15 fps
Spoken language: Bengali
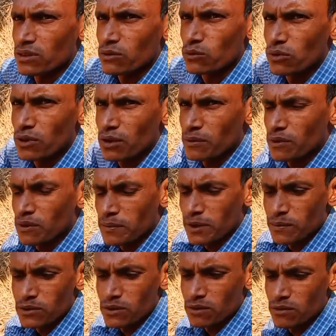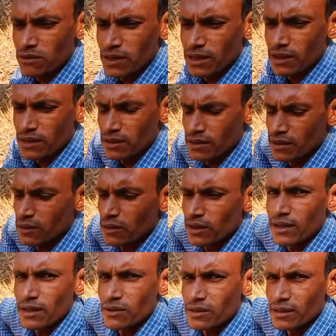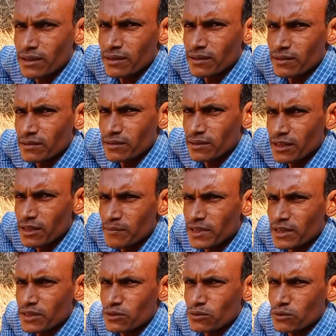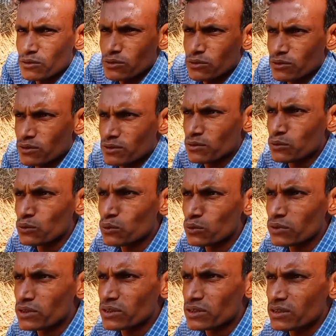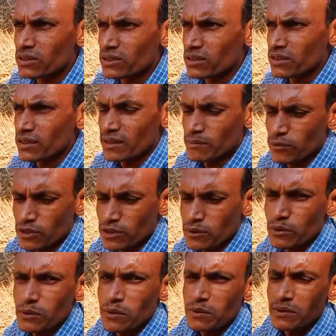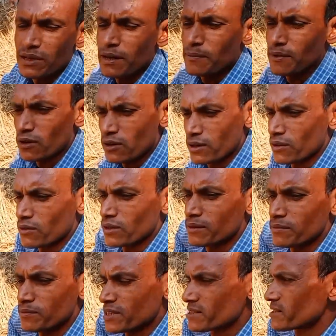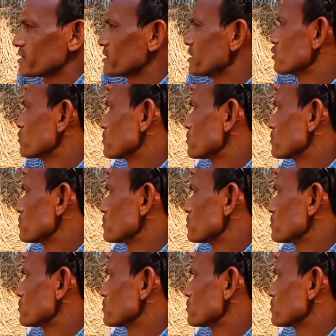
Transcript: তুলনামূলকভাবে যত্ন না নেওয়ার কারণে কৃমিনাশক ঔষধ দুধ পর্যাপ্ত না পাওয়ার কারণে বাচ্চাটির এই